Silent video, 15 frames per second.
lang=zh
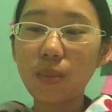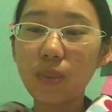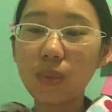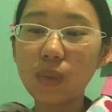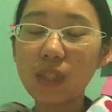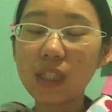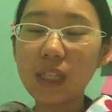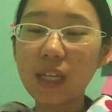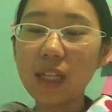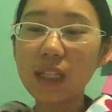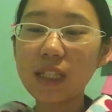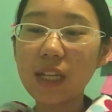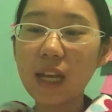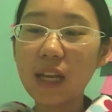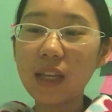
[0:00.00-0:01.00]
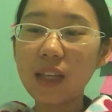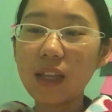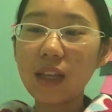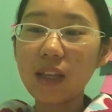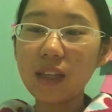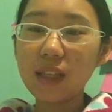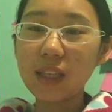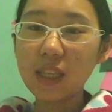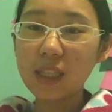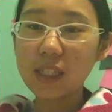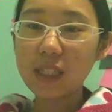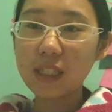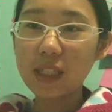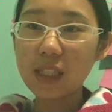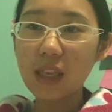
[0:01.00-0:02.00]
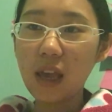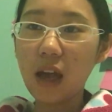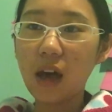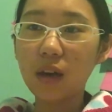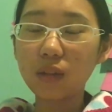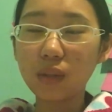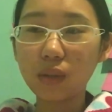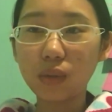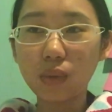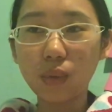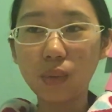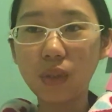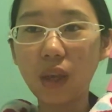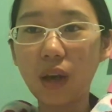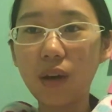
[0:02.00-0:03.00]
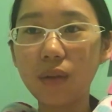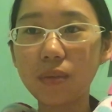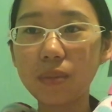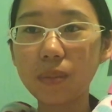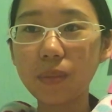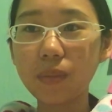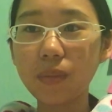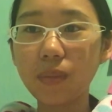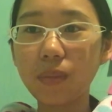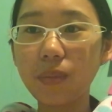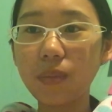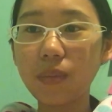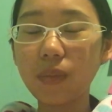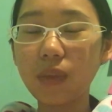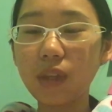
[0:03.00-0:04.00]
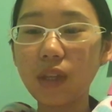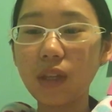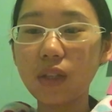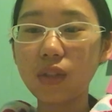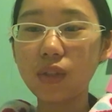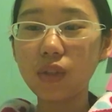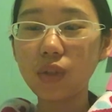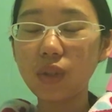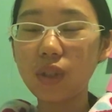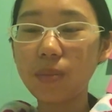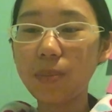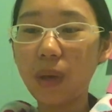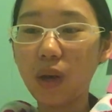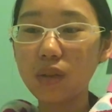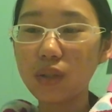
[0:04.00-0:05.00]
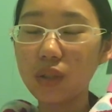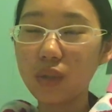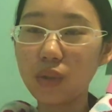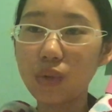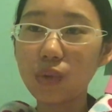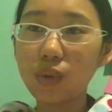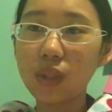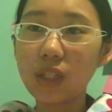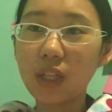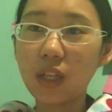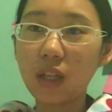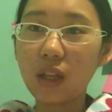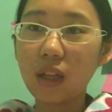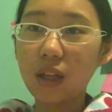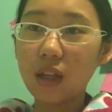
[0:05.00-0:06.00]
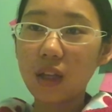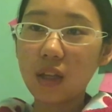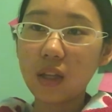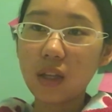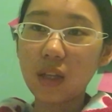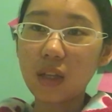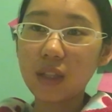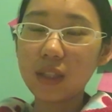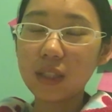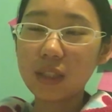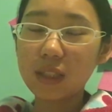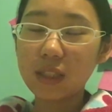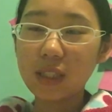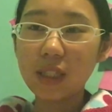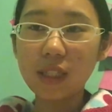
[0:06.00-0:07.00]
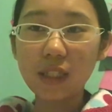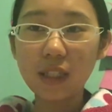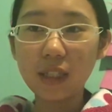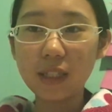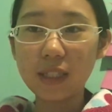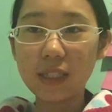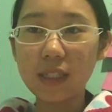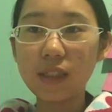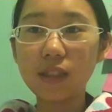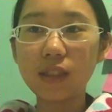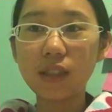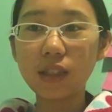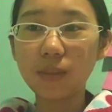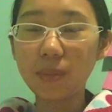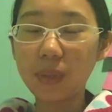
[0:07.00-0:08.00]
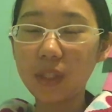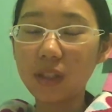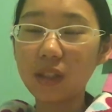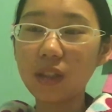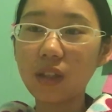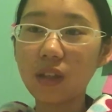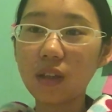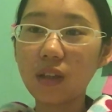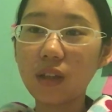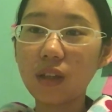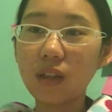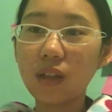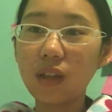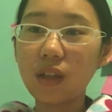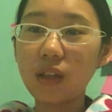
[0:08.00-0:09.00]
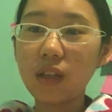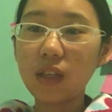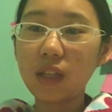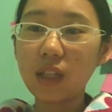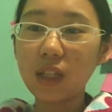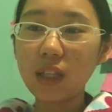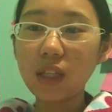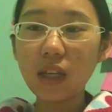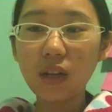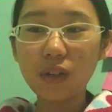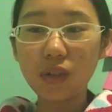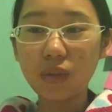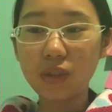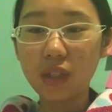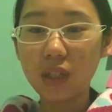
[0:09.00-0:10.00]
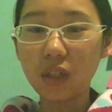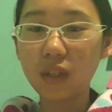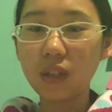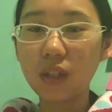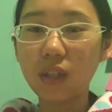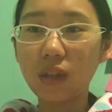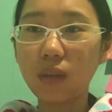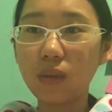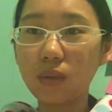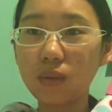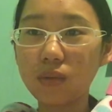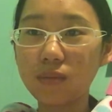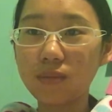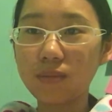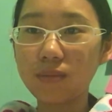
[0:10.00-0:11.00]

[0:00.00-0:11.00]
不掺杂一丝一毫的动摇，就是保持住这个，呃，自己的清净平等，一定要有这个定功。